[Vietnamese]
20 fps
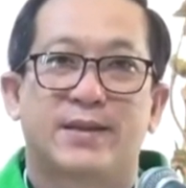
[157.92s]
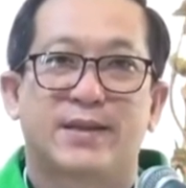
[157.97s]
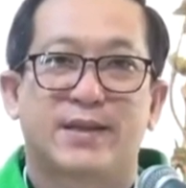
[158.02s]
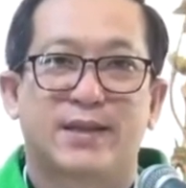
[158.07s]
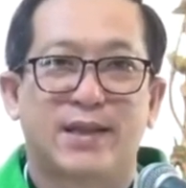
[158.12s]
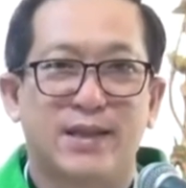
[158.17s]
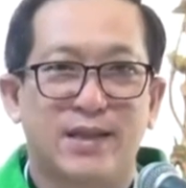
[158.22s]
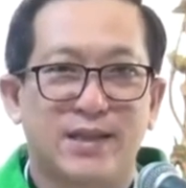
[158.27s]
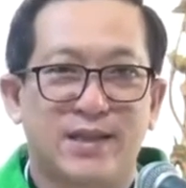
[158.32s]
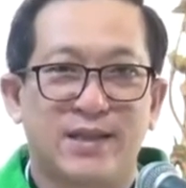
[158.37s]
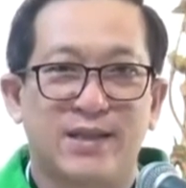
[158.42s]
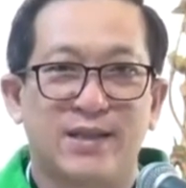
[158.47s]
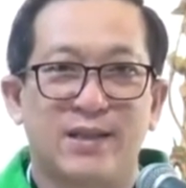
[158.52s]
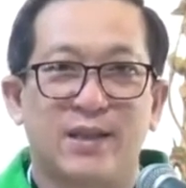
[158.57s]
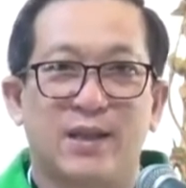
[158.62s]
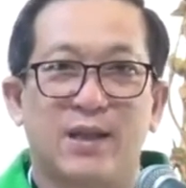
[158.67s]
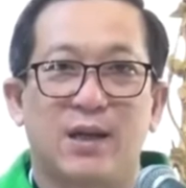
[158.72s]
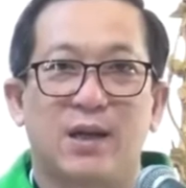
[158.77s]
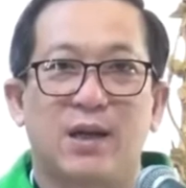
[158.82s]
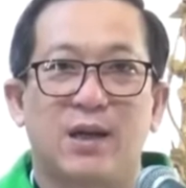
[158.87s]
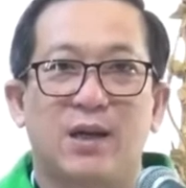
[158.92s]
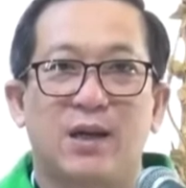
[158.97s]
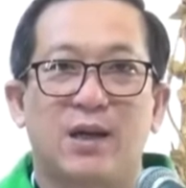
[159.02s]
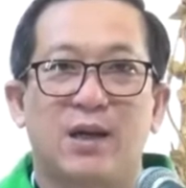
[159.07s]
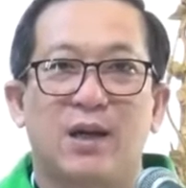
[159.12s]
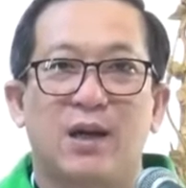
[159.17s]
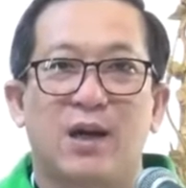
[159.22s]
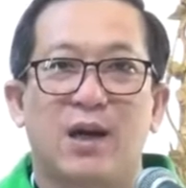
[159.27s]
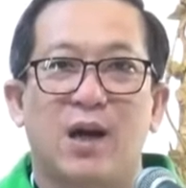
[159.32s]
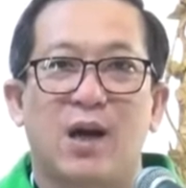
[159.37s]
Kính thưa
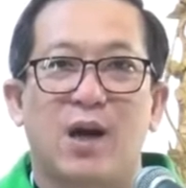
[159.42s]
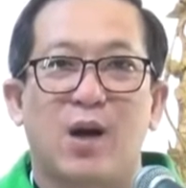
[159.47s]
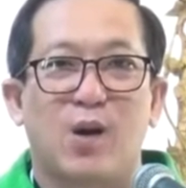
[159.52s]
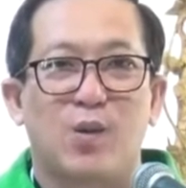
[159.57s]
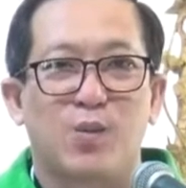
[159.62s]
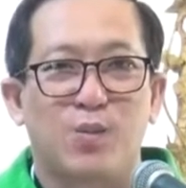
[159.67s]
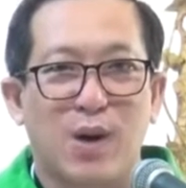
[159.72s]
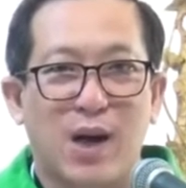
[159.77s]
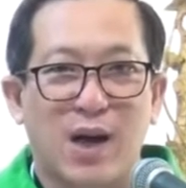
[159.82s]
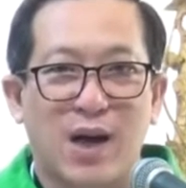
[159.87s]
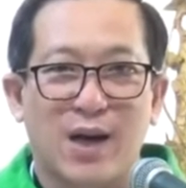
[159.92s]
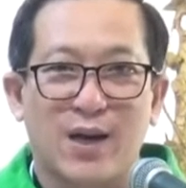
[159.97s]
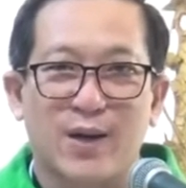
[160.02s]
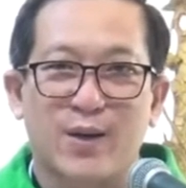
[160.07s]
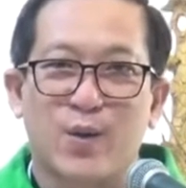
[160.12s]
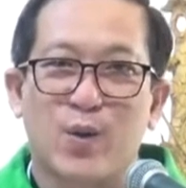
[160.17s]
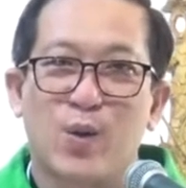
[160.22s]
ông bà,